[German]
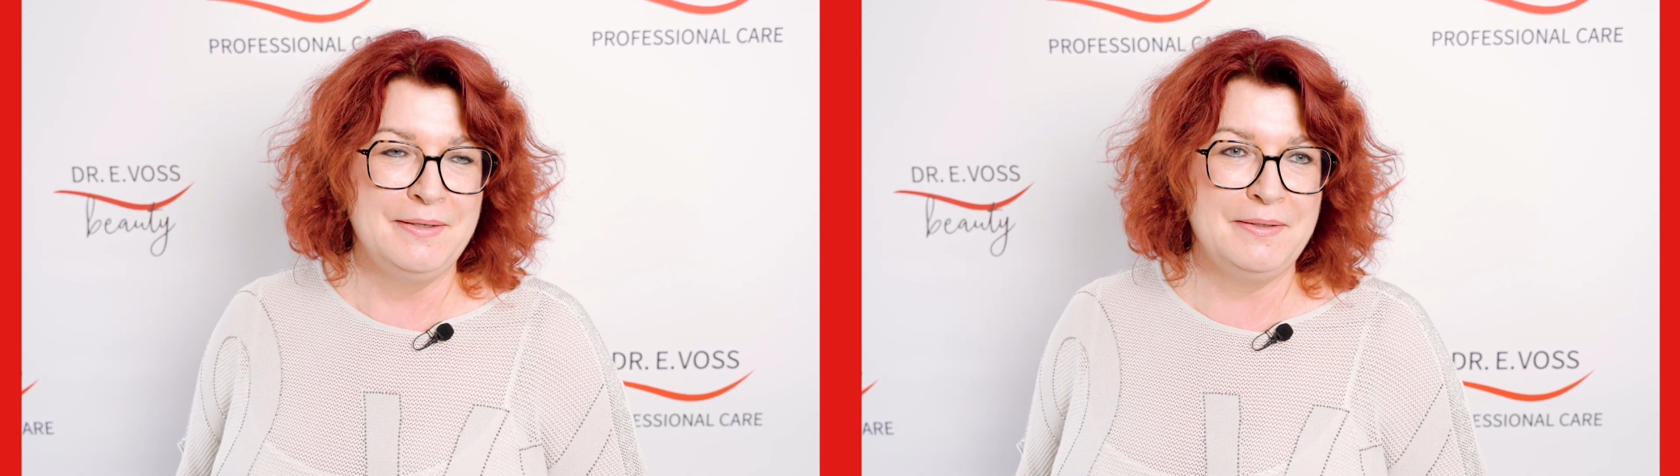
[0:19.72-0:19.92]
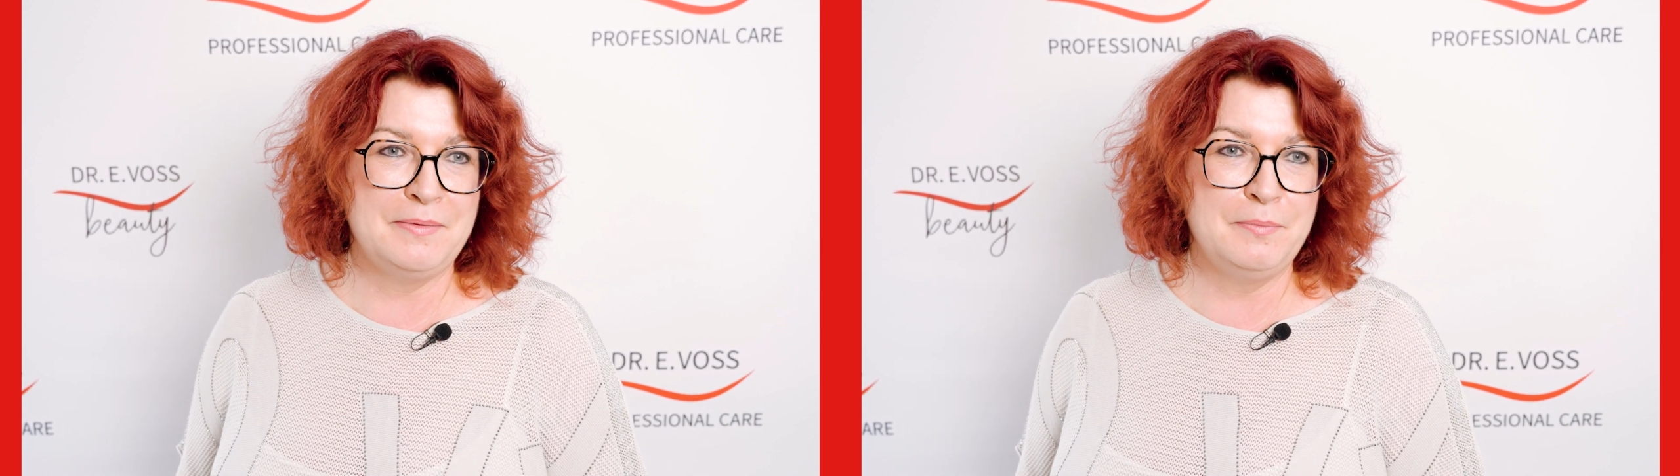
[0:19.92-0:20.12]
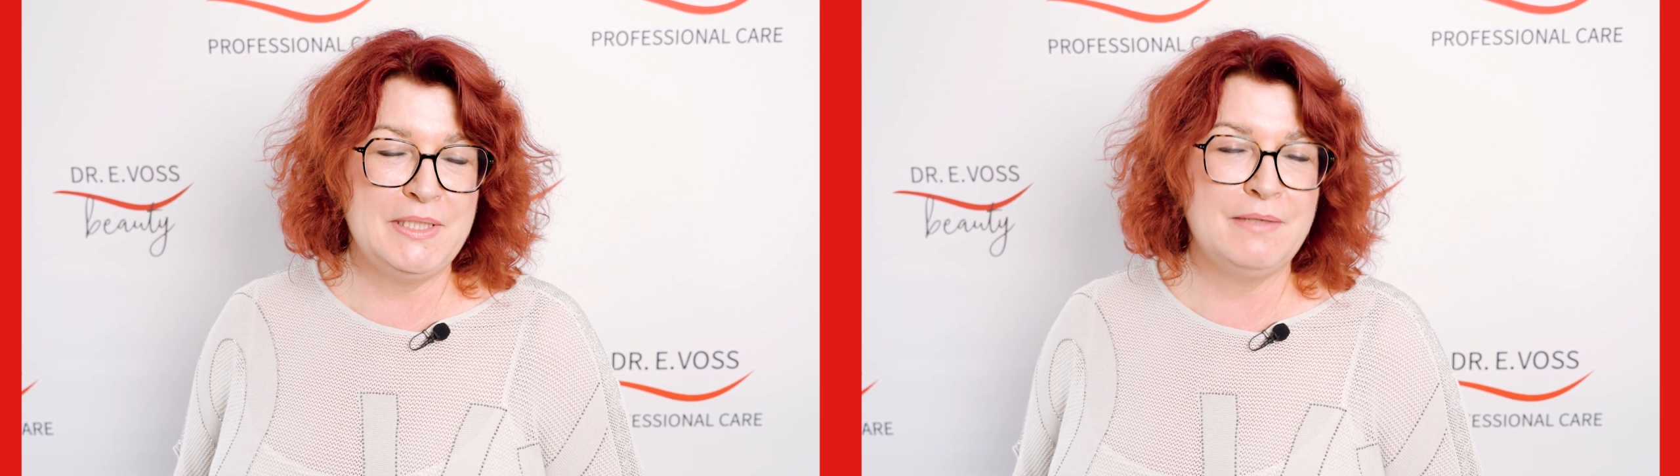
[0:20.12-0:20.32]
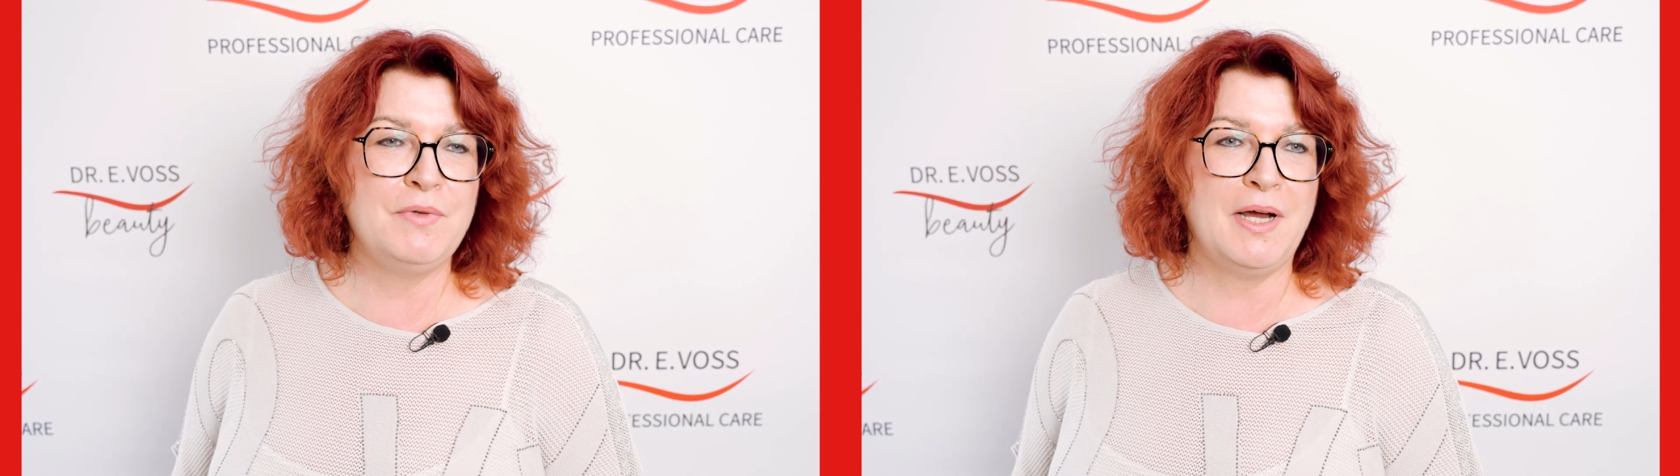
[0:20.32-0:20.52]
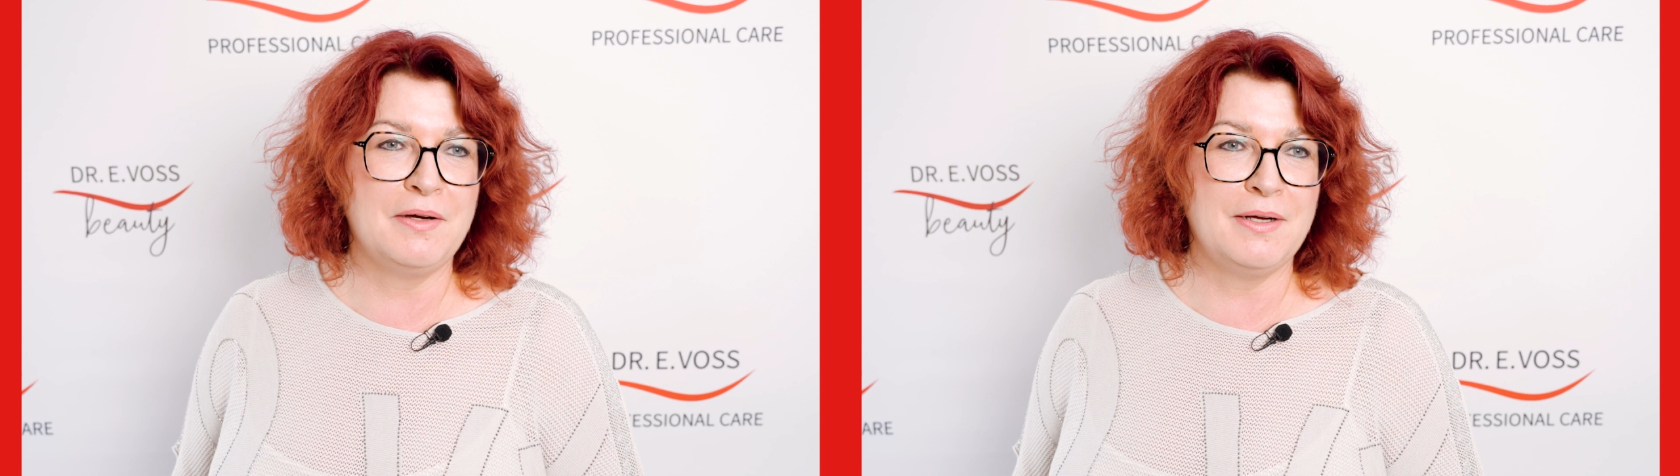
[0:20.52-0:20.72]
äh, mit denen
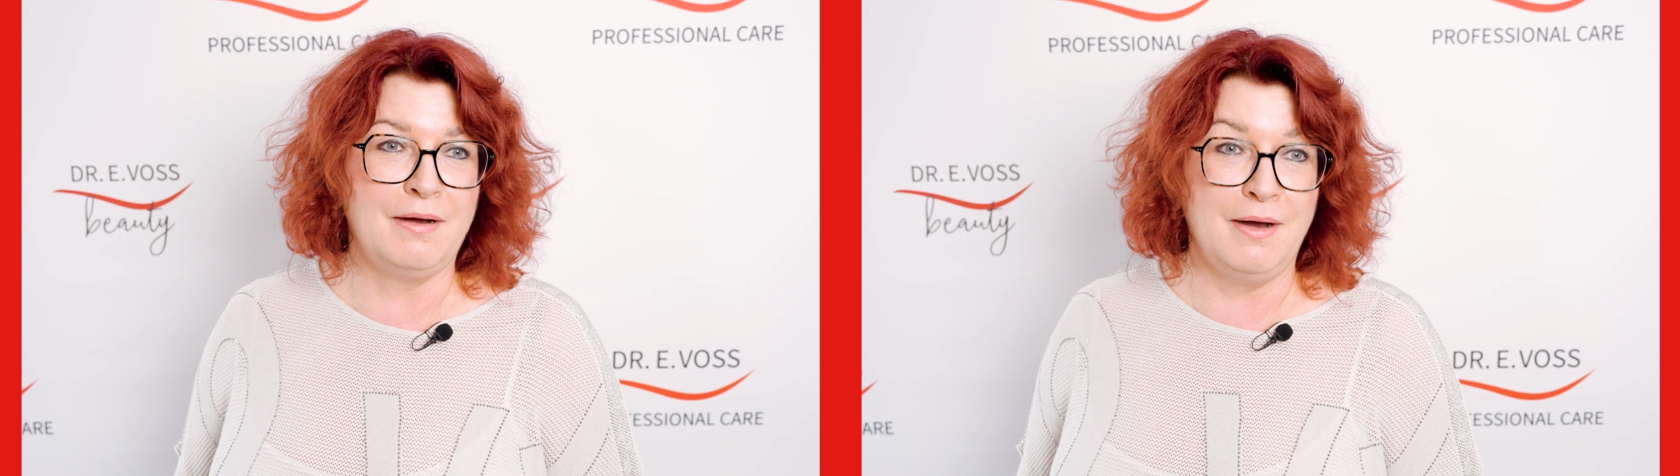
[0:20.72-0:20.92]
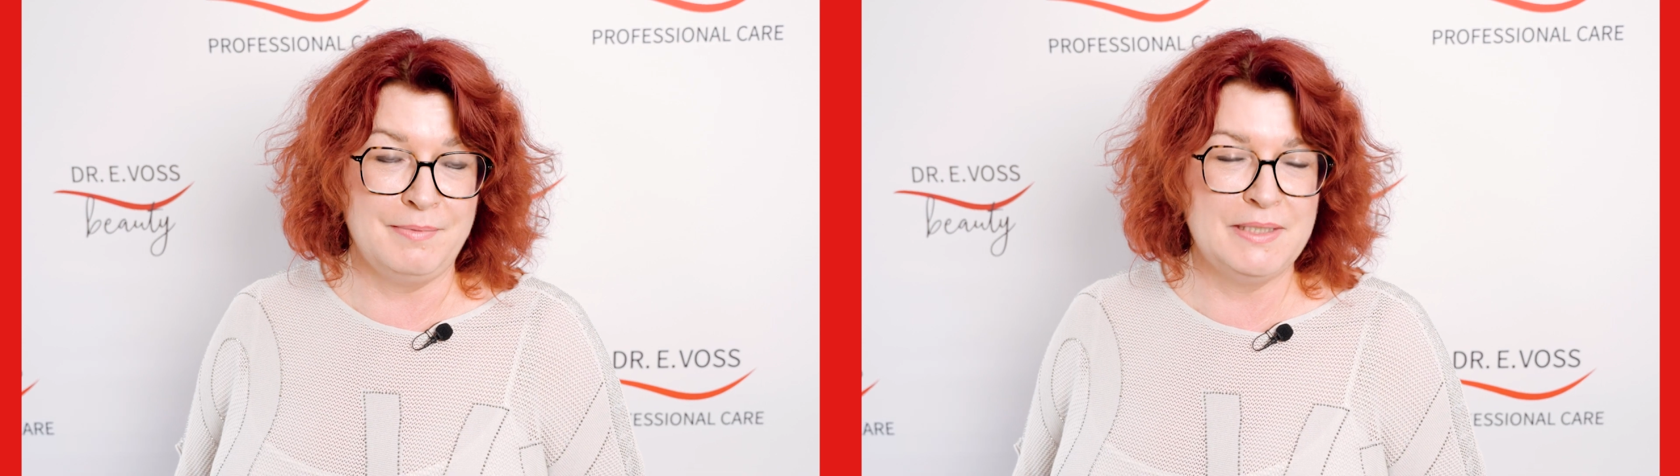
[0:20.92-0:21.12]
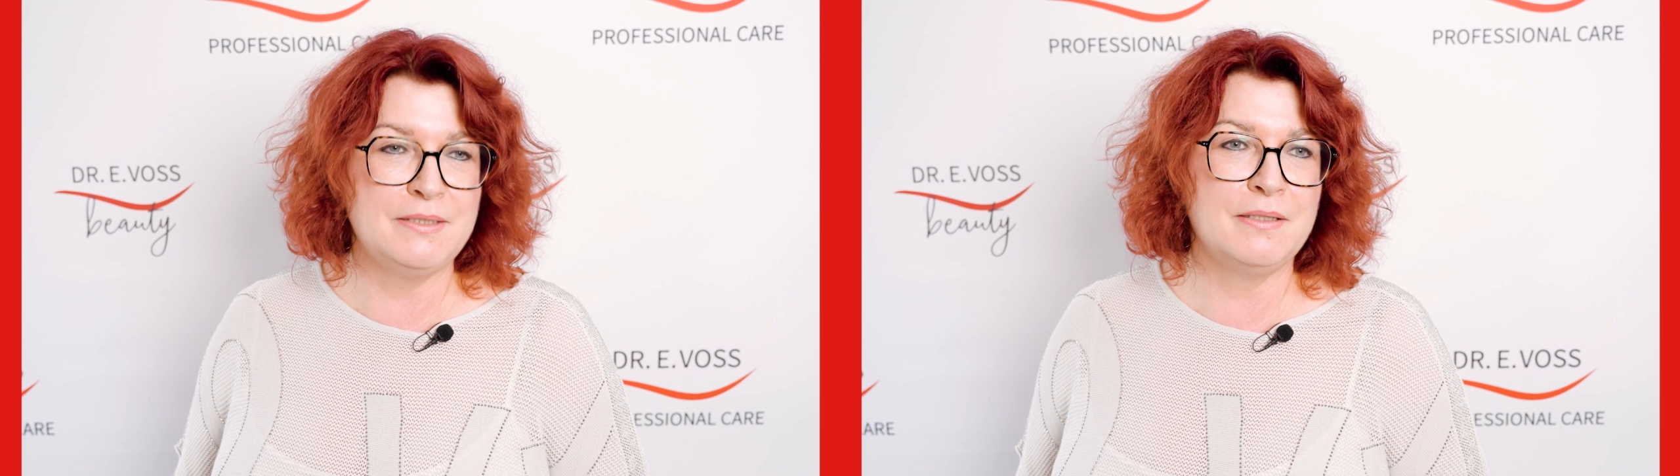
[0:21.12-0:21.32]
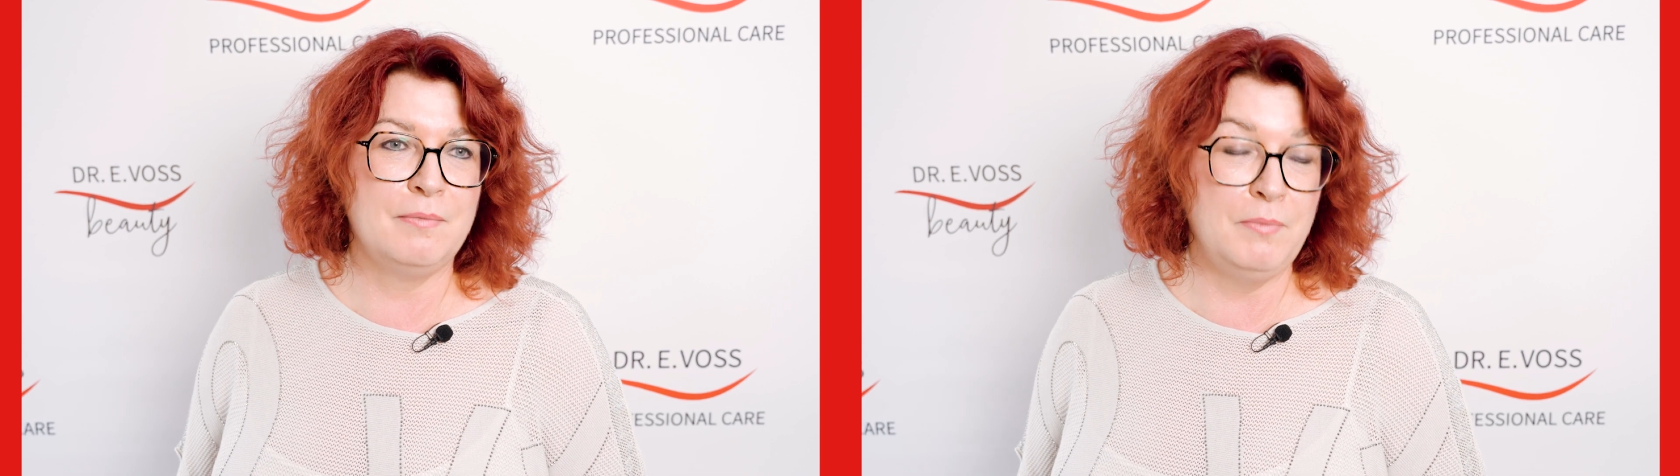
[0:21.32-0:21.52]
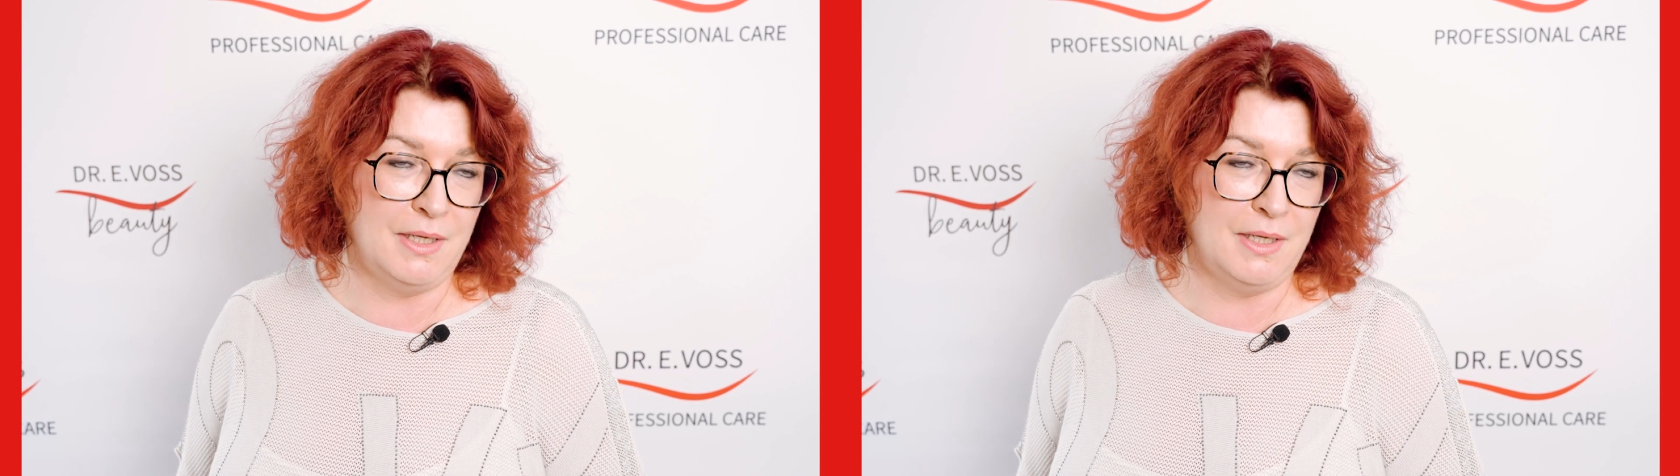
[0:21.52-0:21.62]
wir auch gearbeitet haben,